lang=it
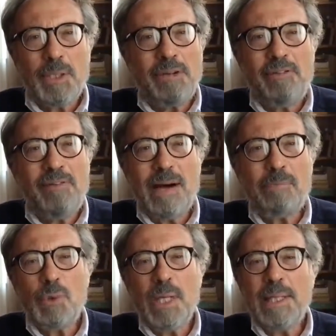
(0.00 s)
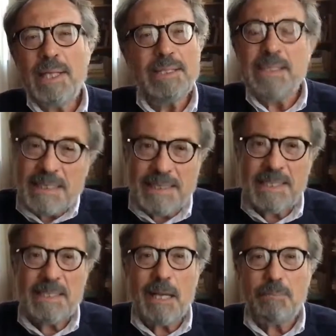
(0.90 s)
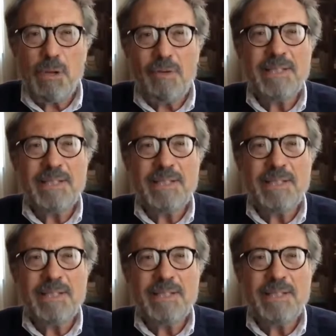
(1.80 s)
Noi avevamo una delle sanità più